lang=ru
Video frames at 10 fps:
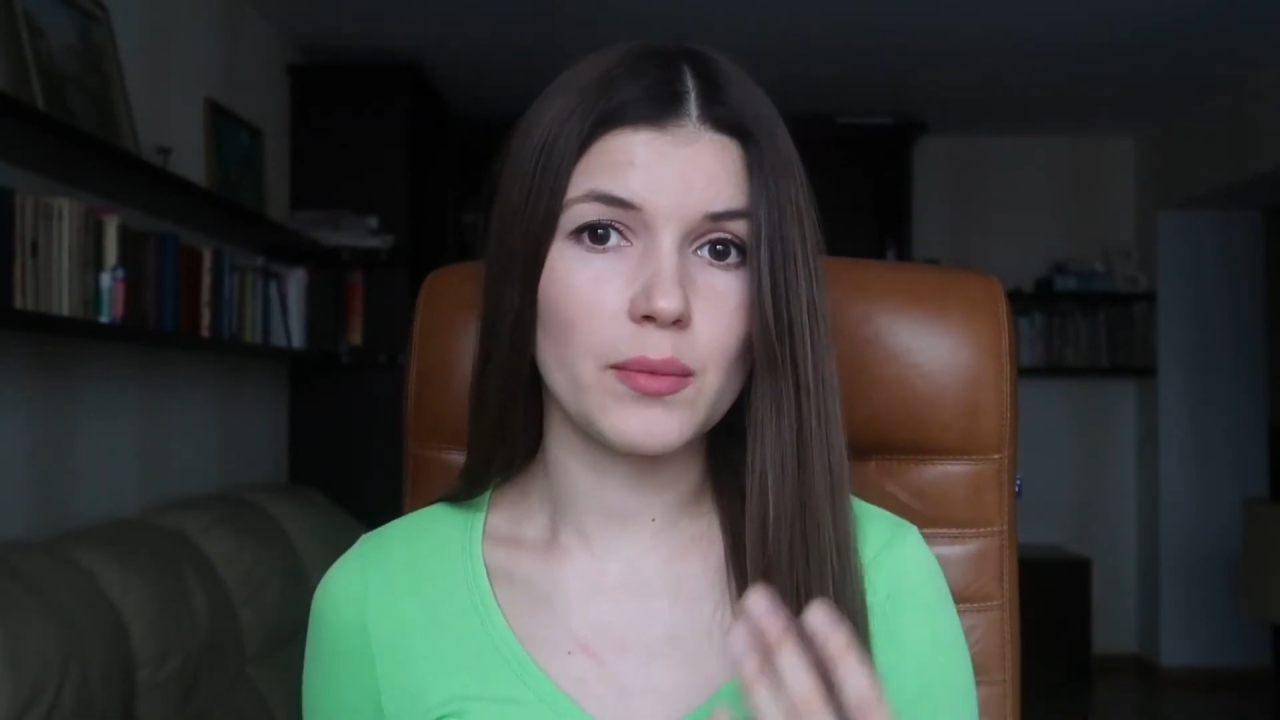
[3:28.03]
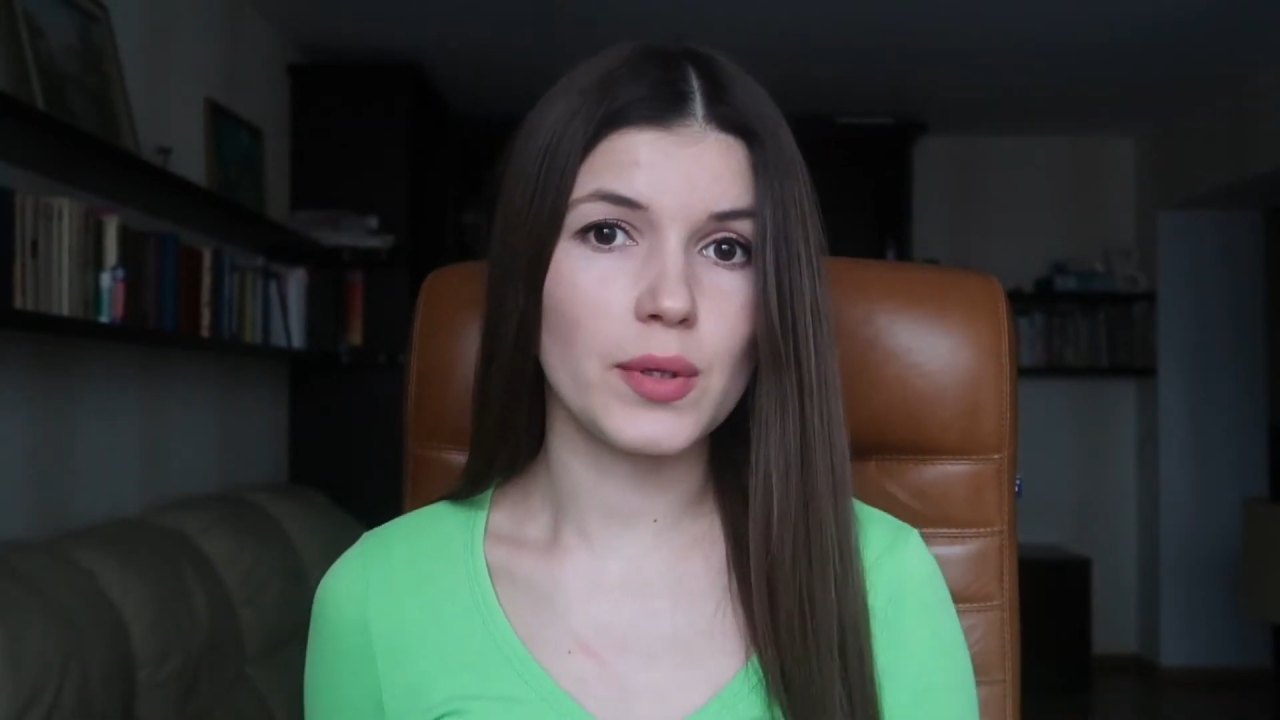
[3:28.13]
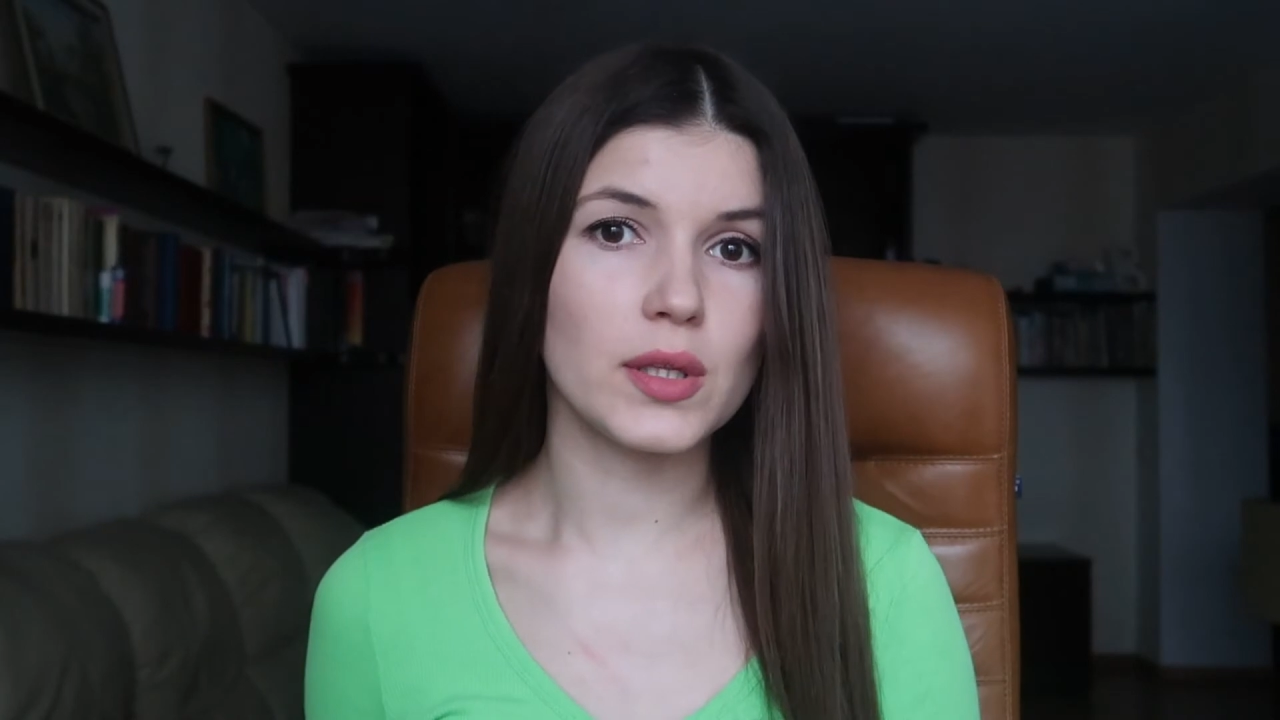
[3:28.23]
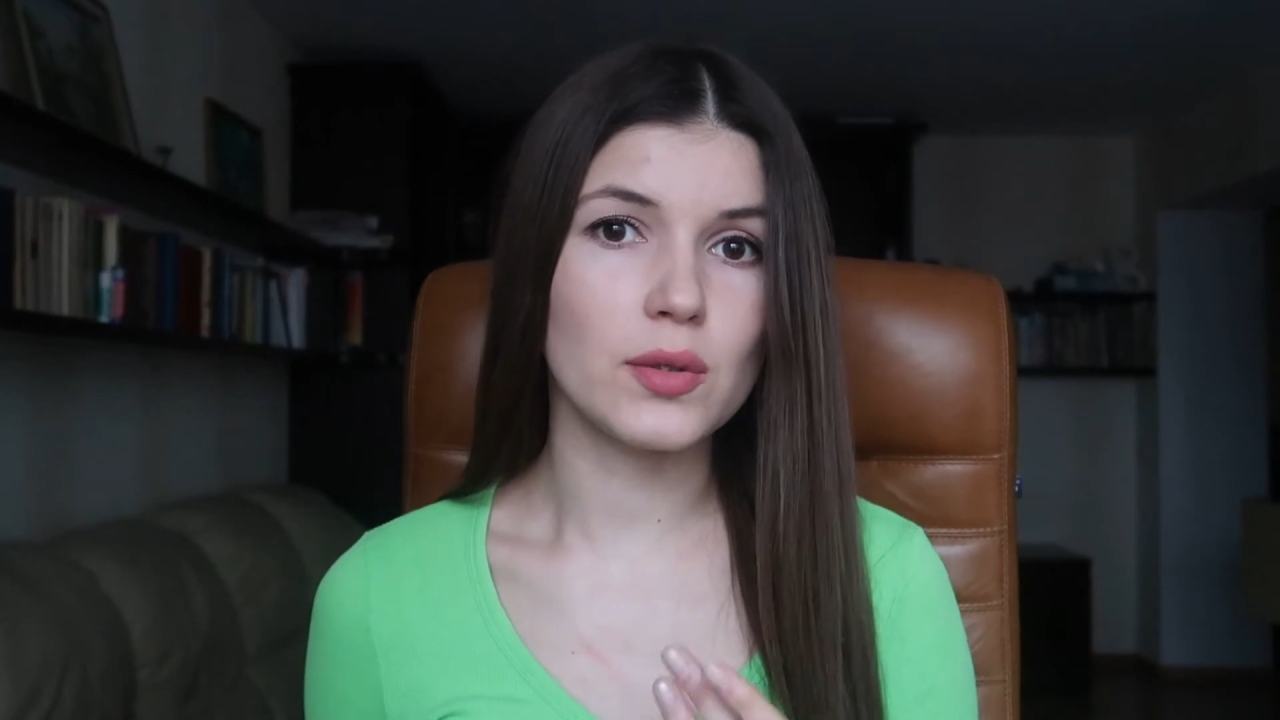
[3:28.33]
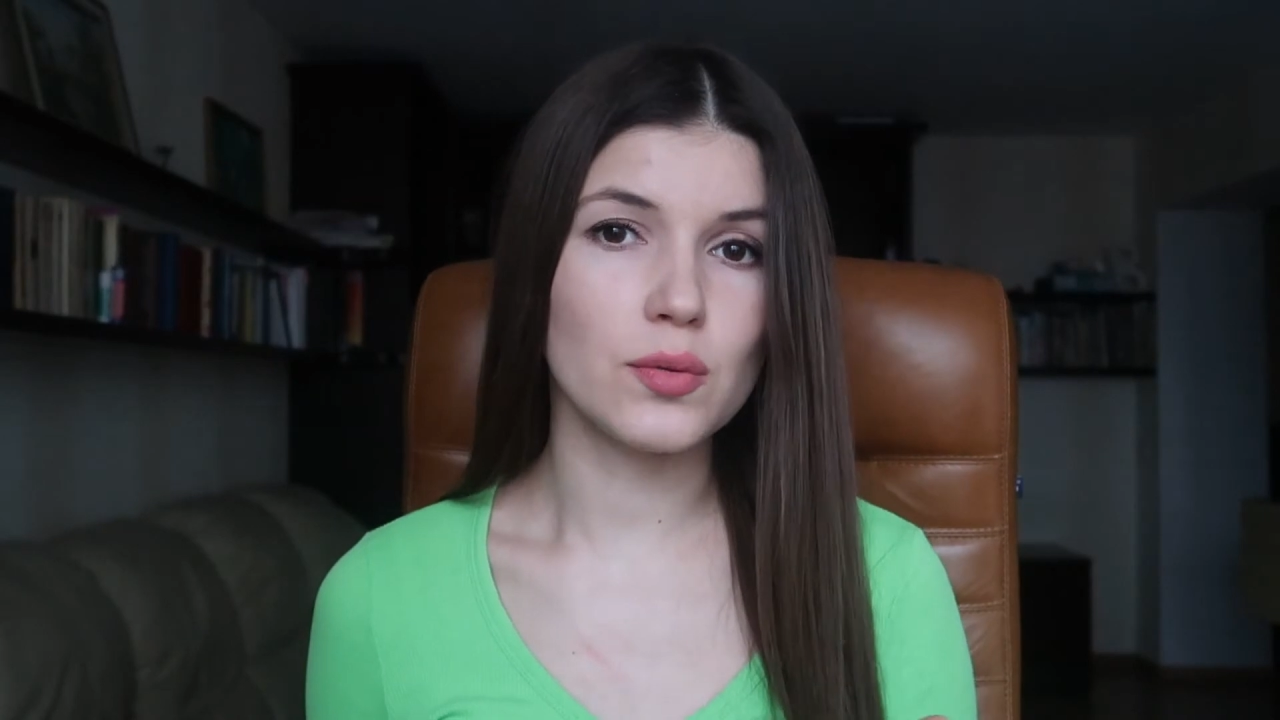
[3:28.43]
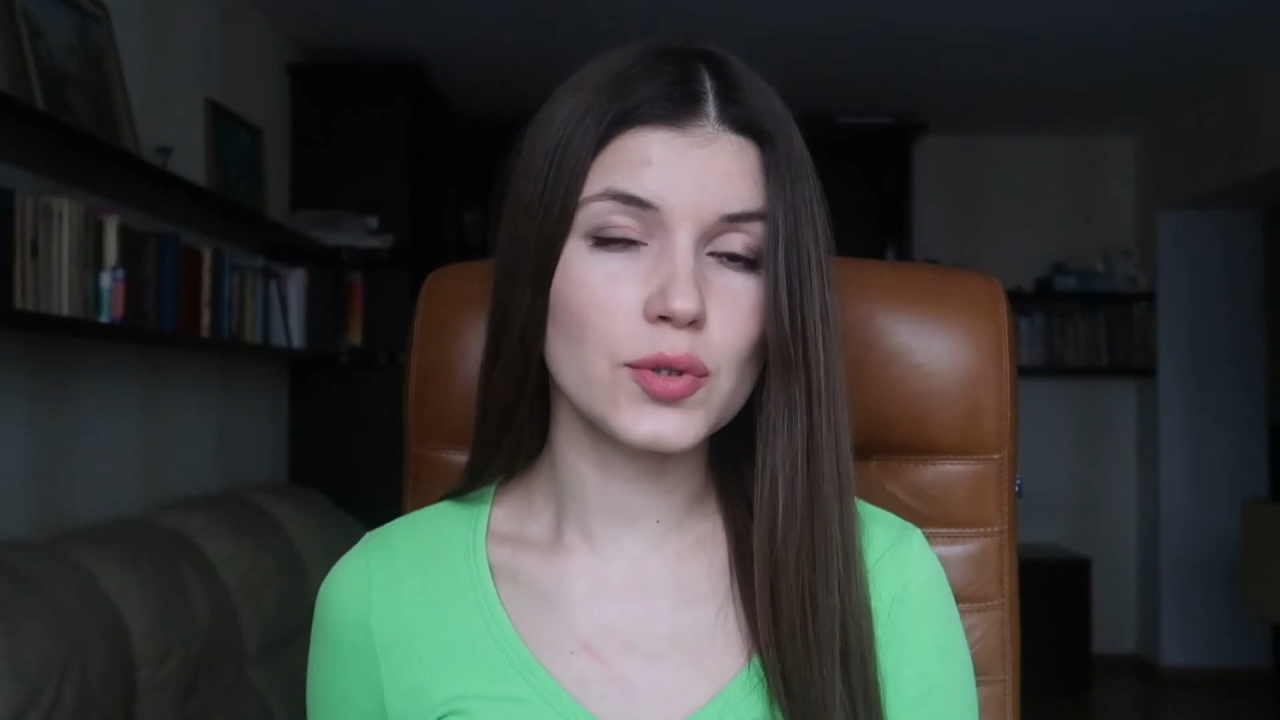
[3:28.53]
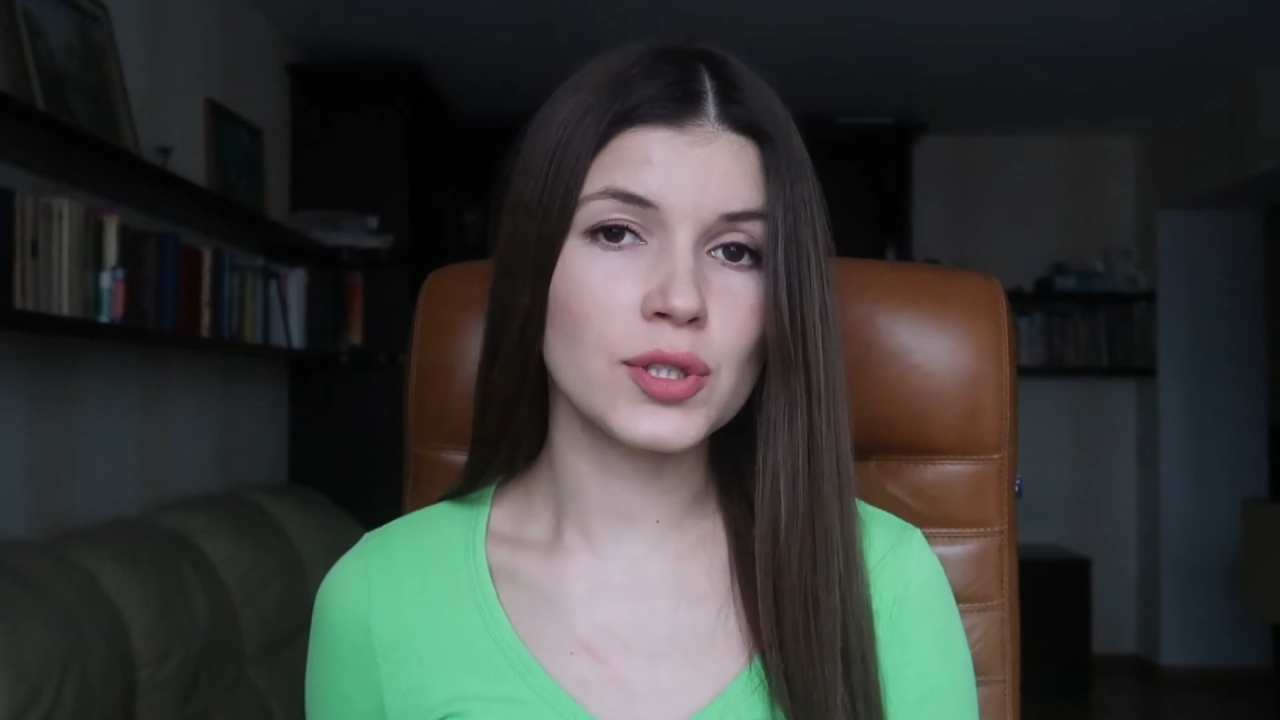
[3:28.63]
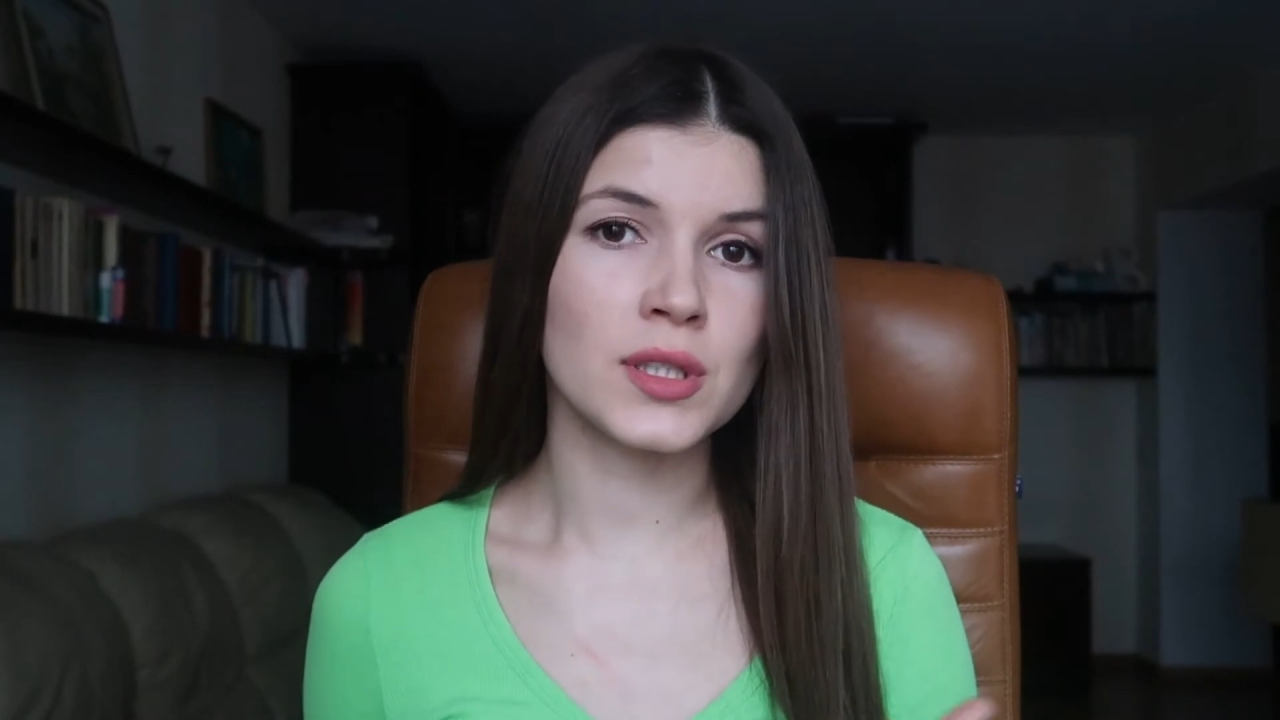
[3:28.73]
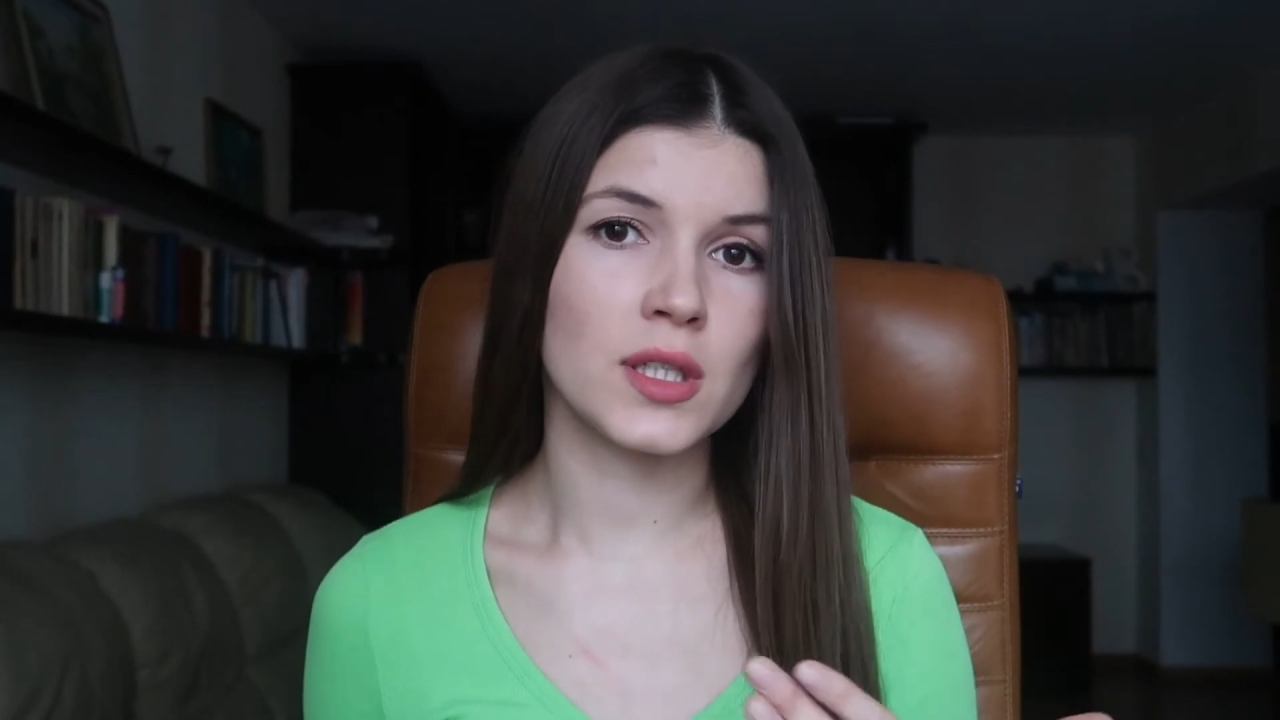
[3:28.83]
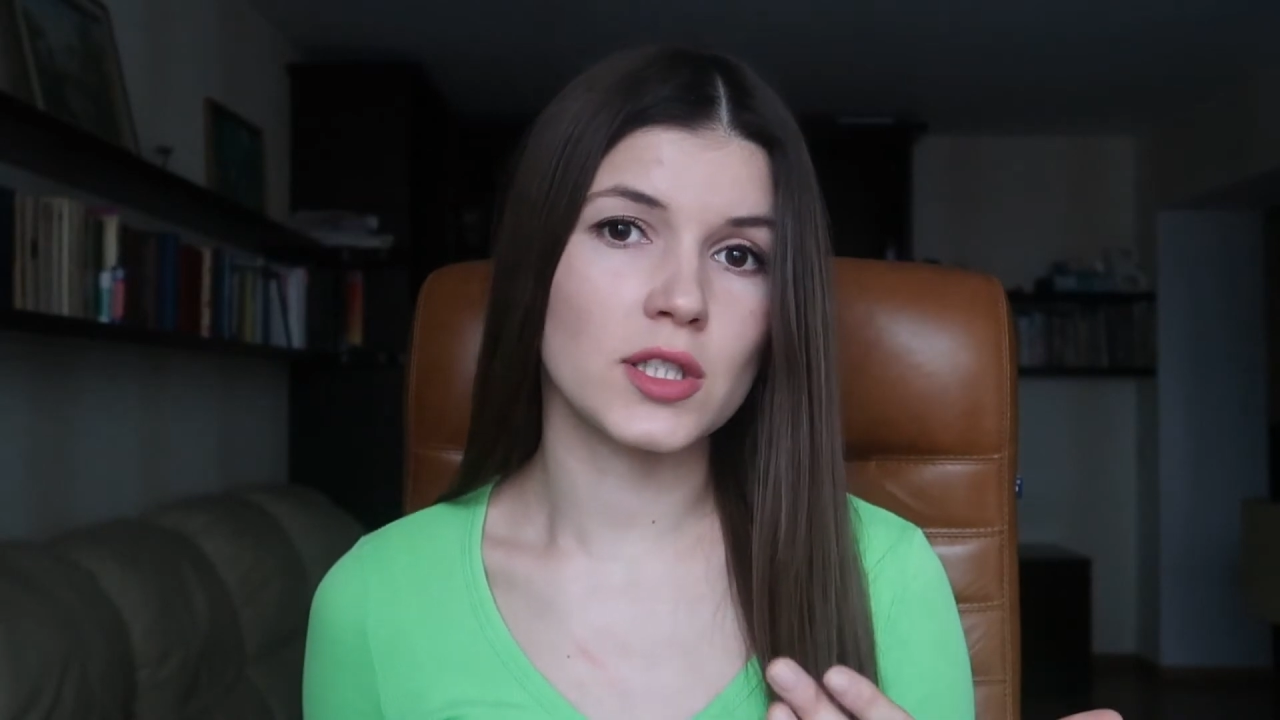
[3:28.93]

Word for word: обеды, ужины,